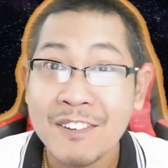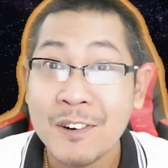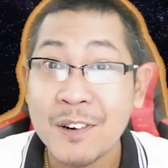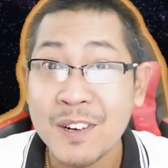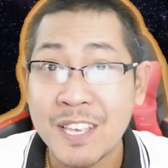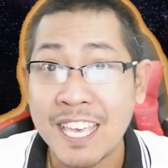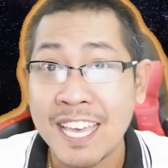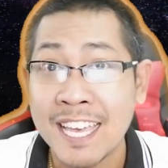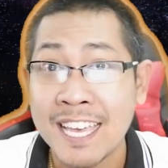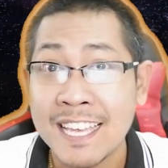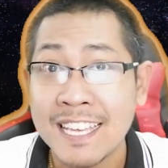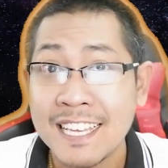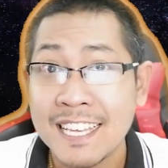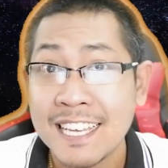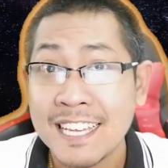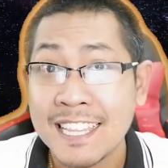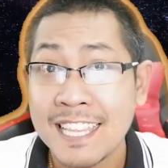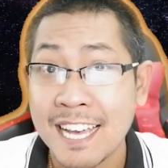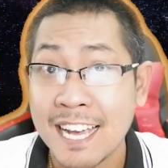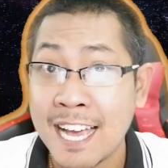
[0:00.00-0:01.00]
โอเค
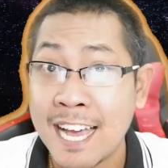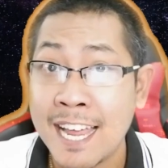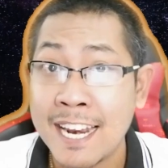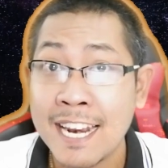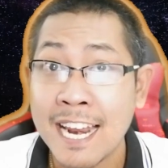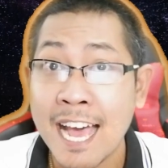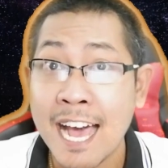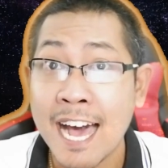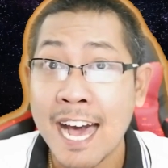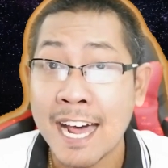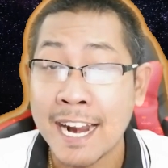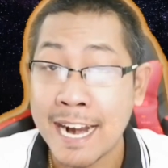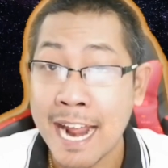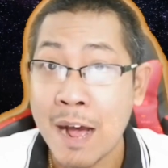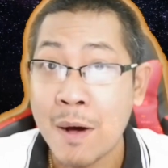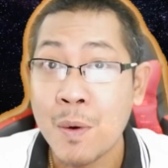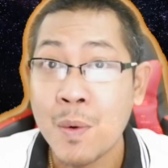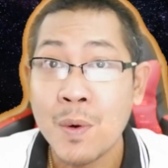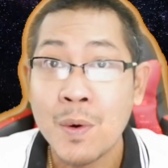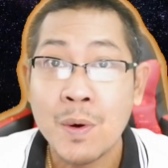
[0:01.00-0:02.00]
ถ้างั้น
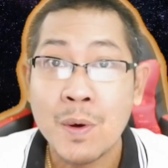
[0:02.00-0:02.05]
เรา